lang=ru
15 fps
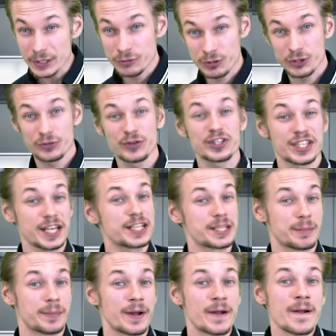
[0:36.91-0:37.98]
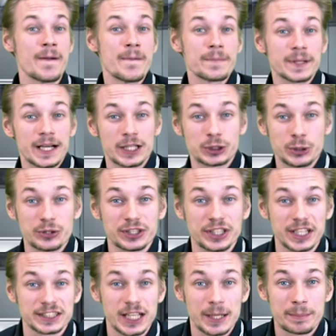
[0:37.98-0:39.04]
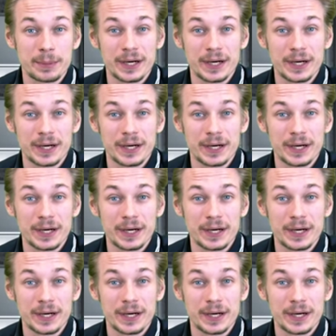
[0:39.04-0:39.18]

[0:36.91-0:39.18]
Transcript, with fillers: В связи с этим хочу рассказать